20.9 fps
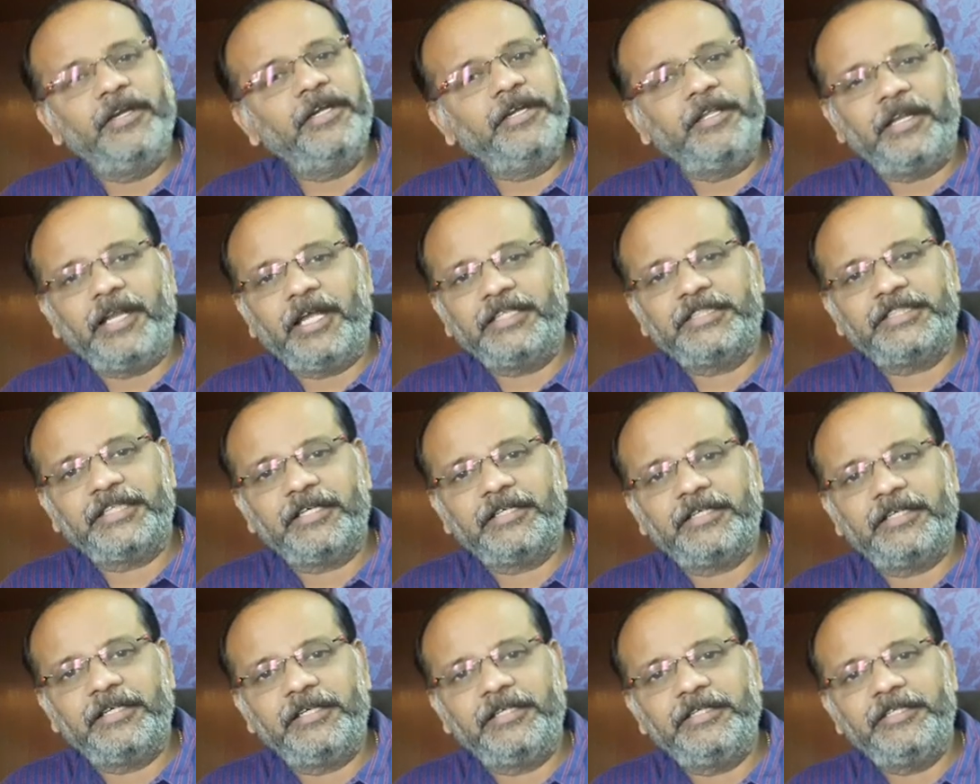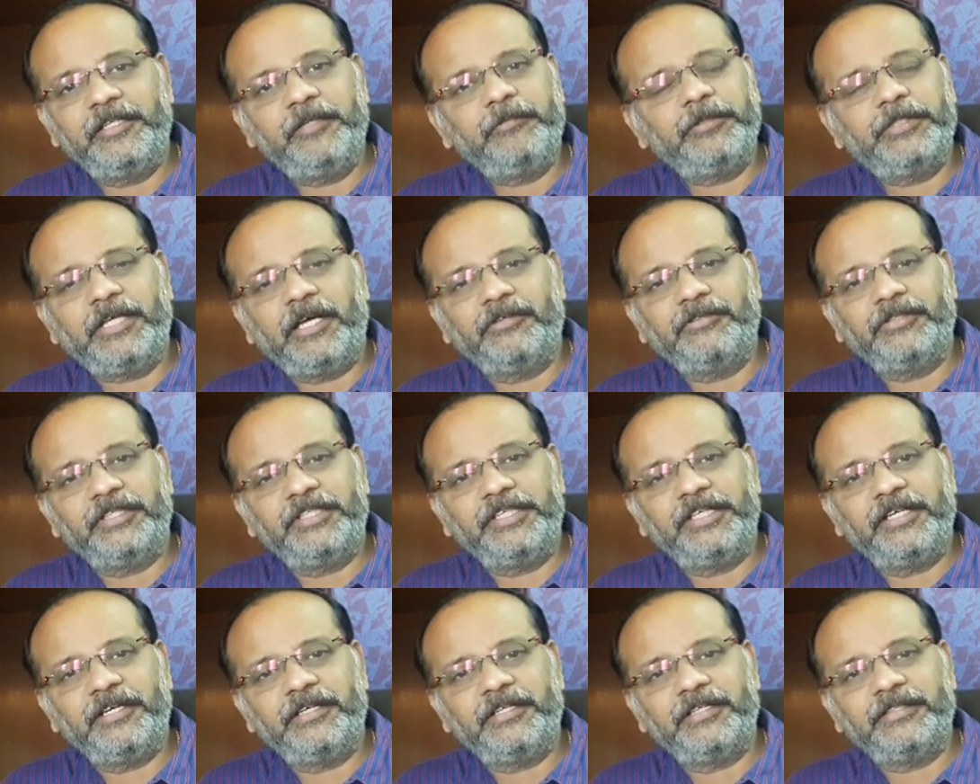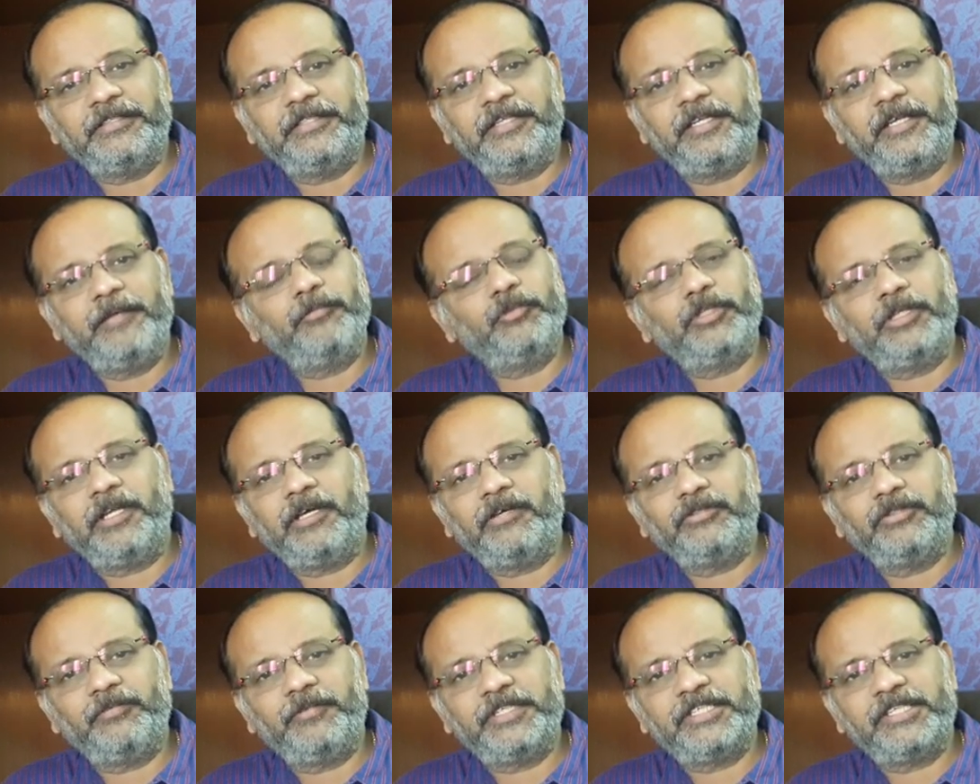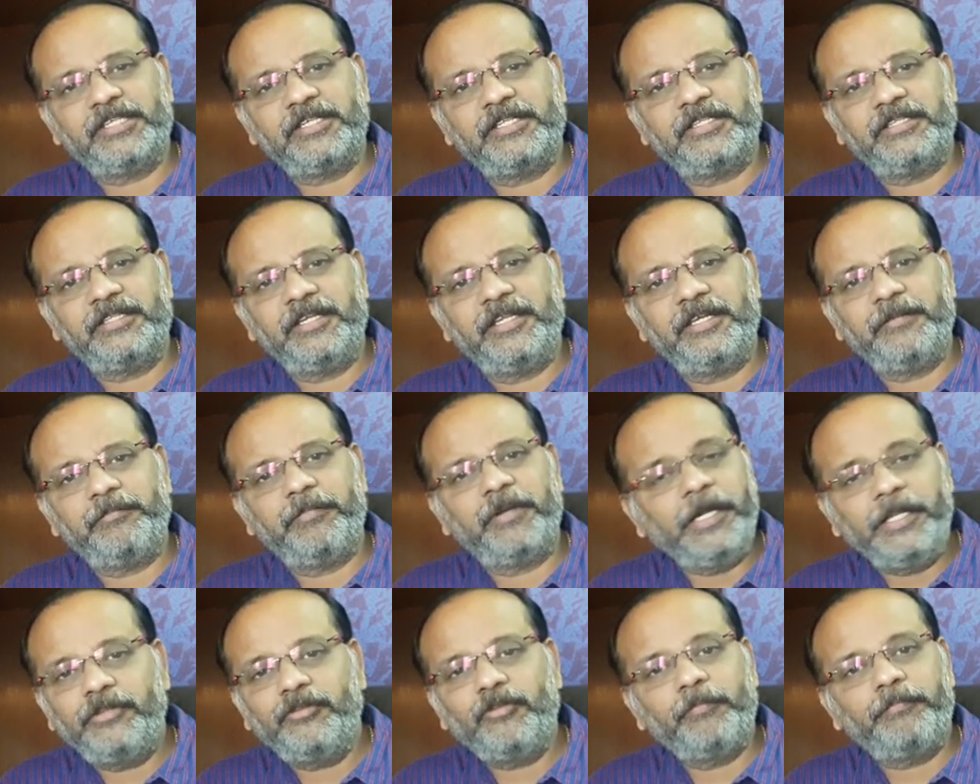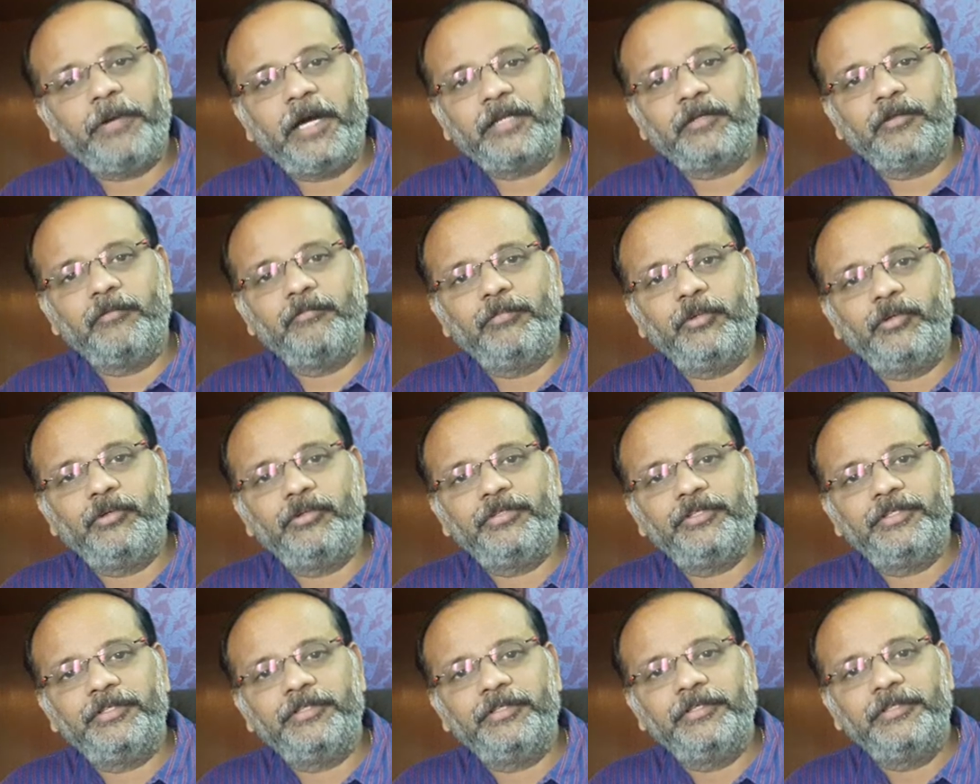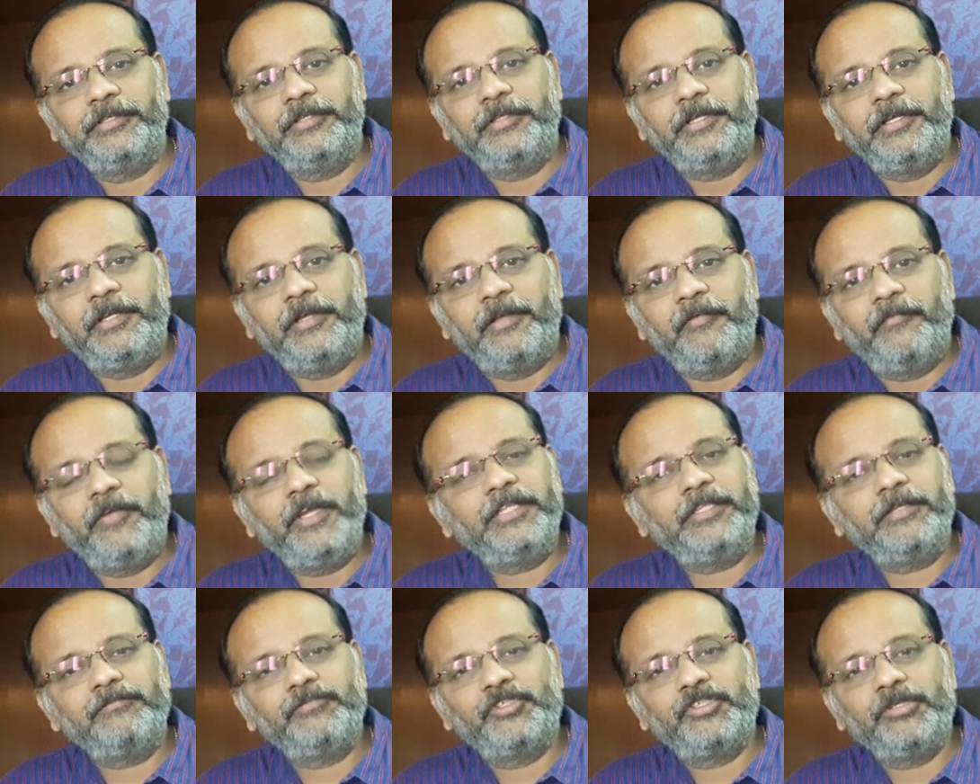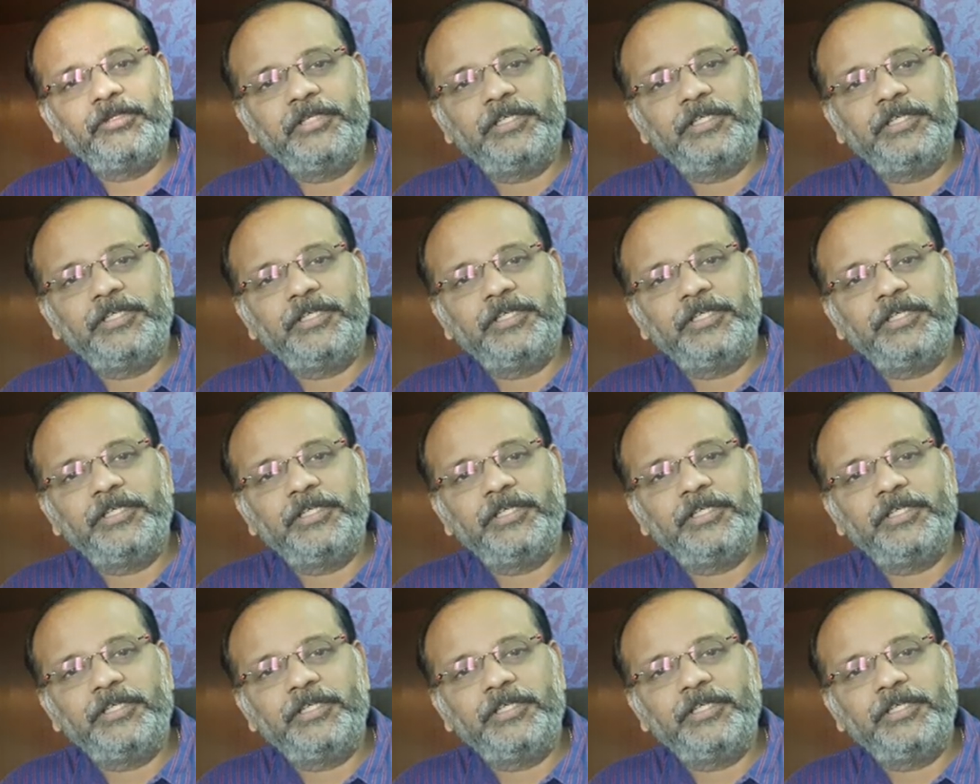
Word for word: ரெண்டு ராஜாக்கள் இருபதாவது அதிகாரத்திலே முதலாவது வசனத்திலே படித்து பார்க்கும்பொழுது வேதம்